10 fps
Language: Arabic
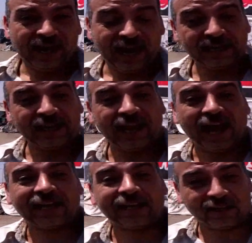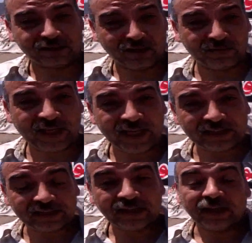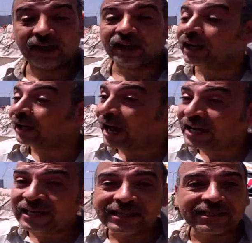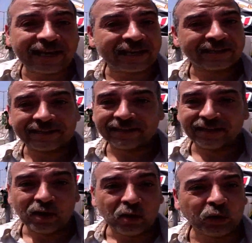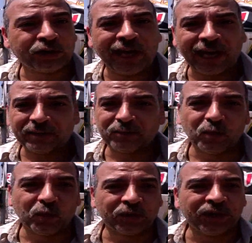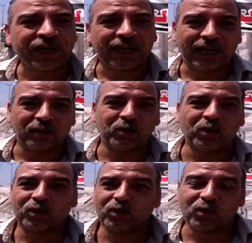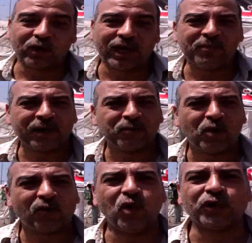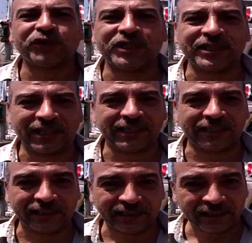على على الارقام ديت العيل ذاكر وتعب ونجح وجاب مجموع فوق التسعين